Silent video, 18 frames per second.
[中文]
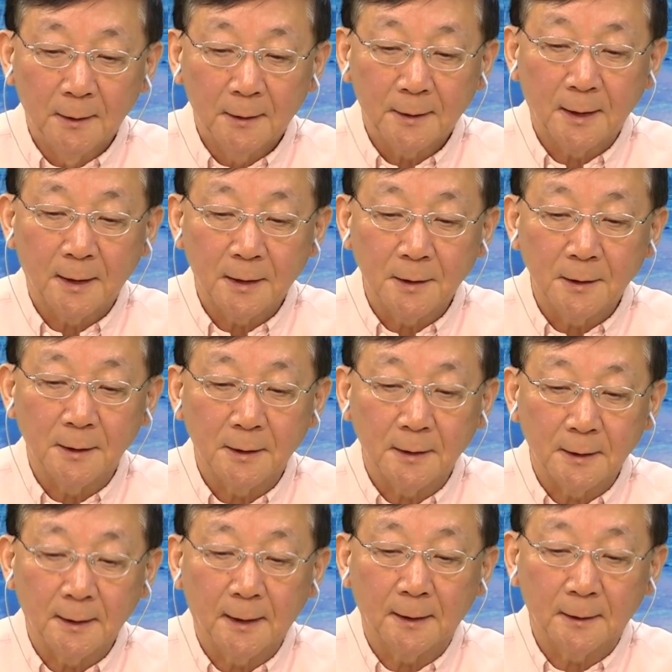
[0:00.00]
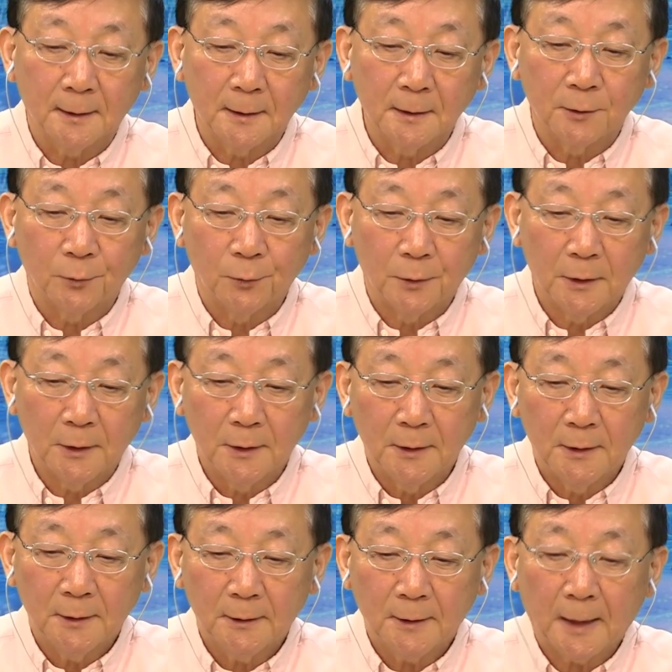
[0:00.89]
在世界其他的各国，
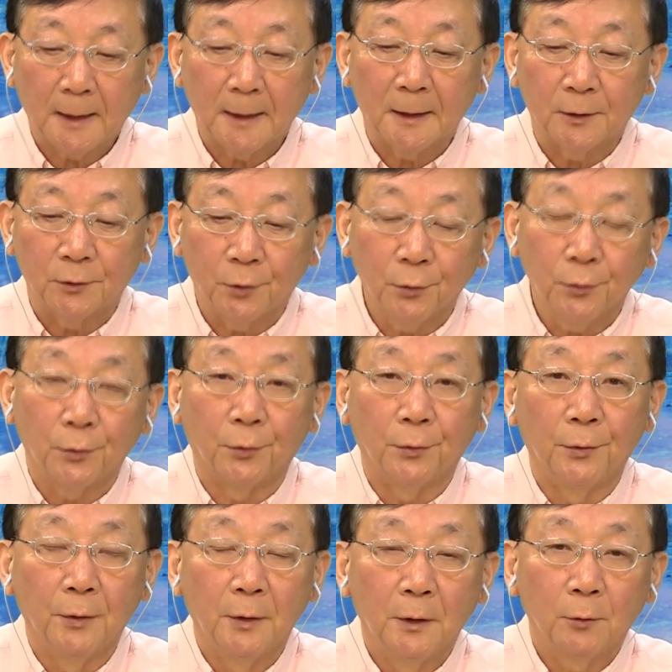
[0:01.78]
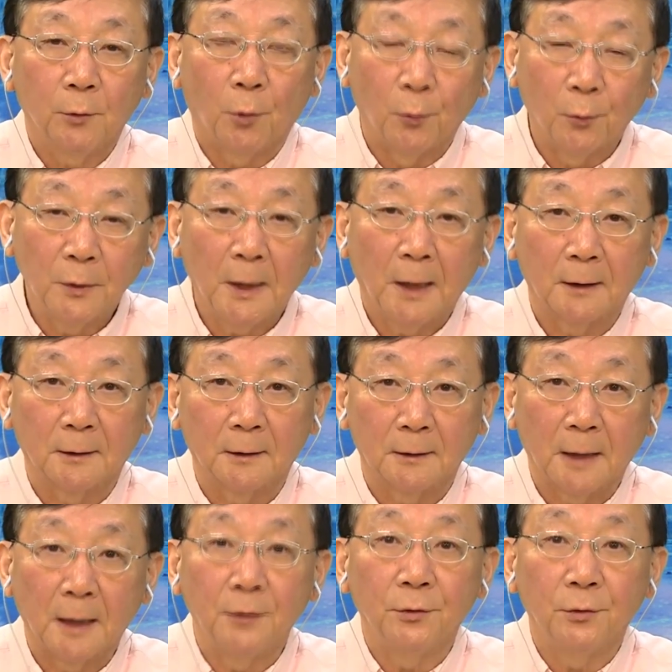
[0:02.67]
大概也都有同样的
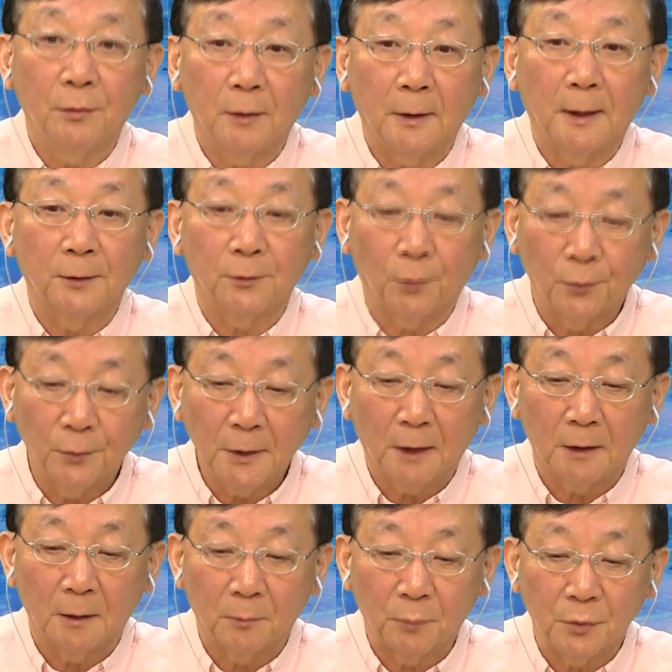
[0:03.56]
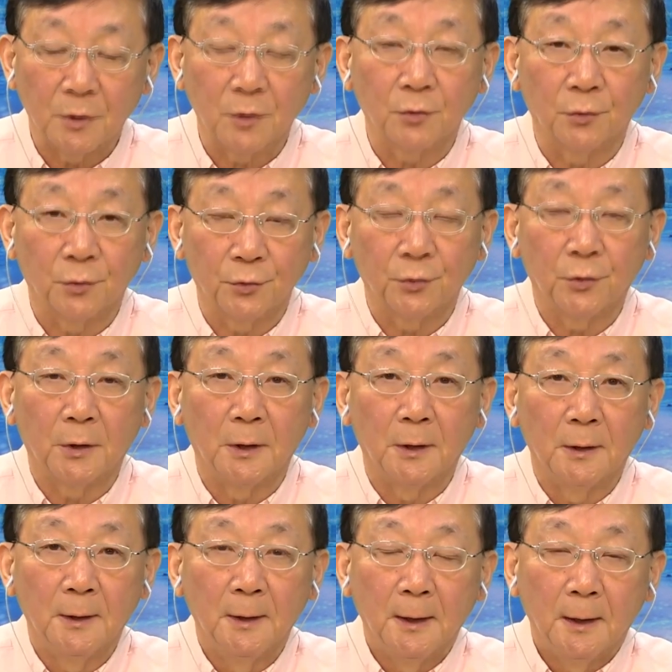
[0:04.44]
担忧啊，同样的不知所措。
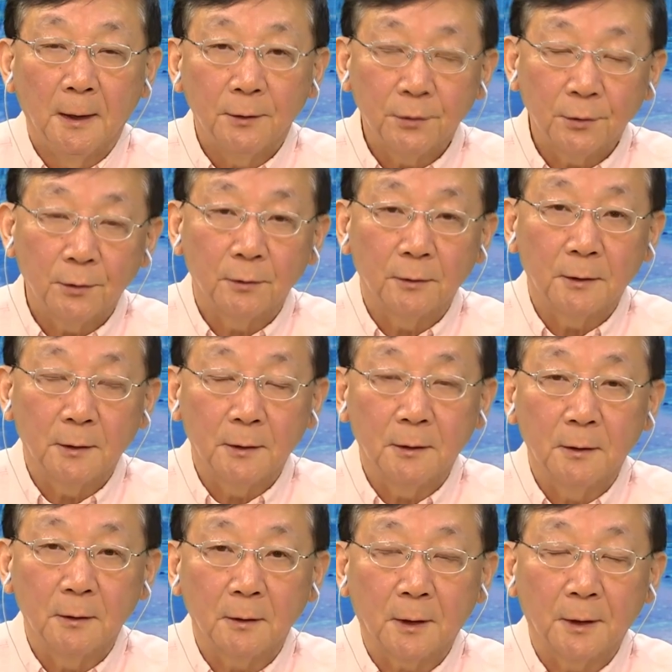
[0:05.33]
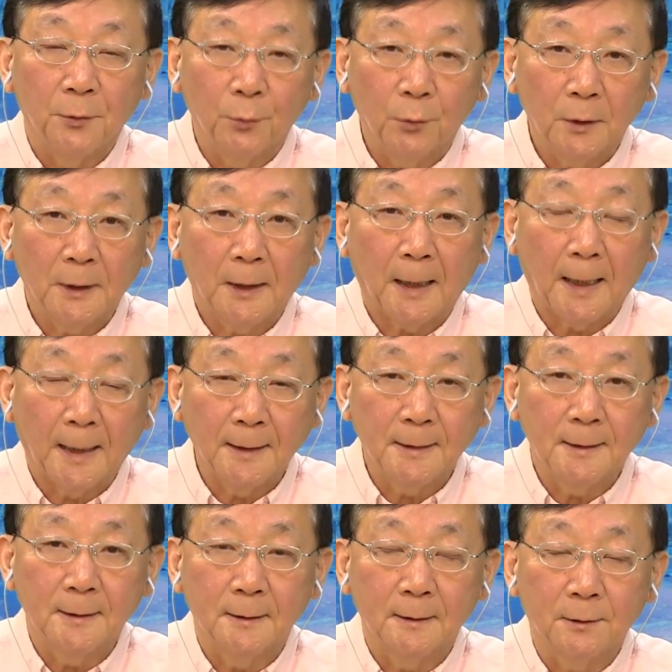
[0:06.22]
就很多的孩
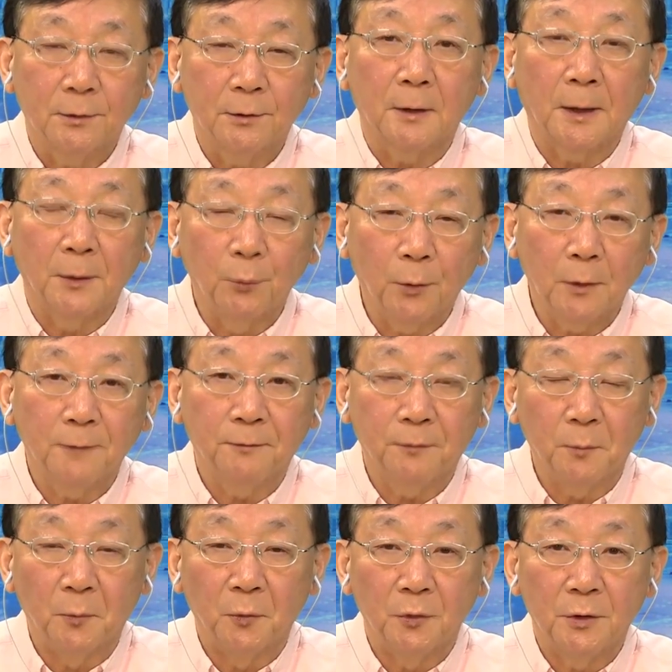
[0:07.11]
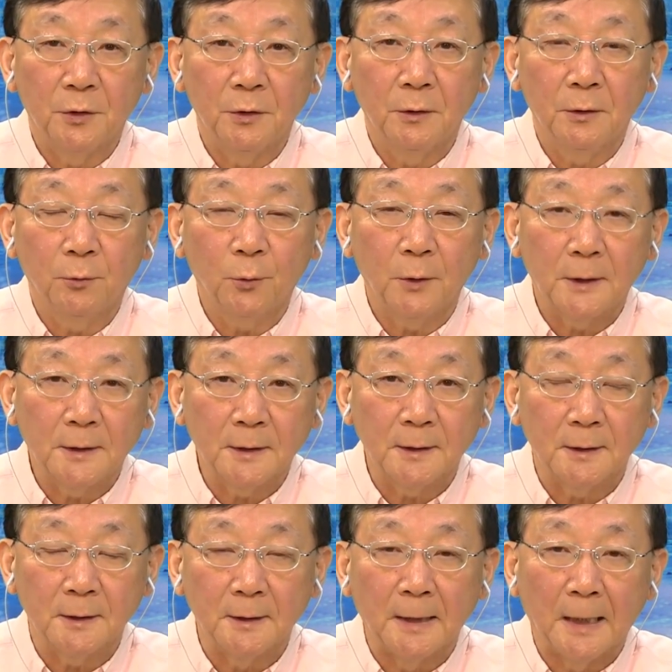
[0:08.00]
子，就很多的父母亲，对
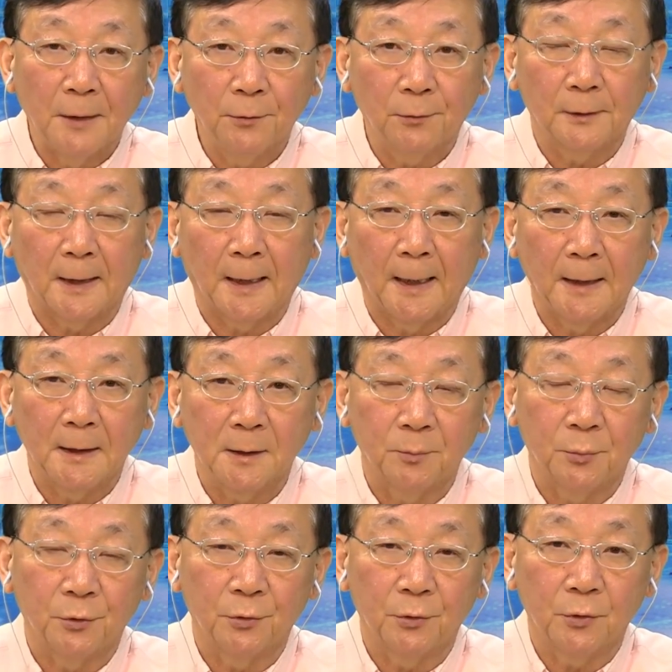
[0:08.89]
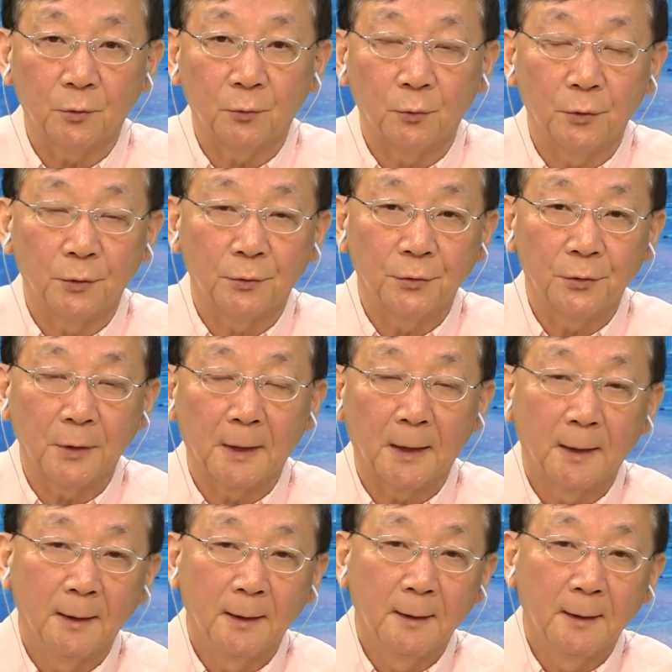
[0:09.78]
自己年幼的孩子，比如说五六岁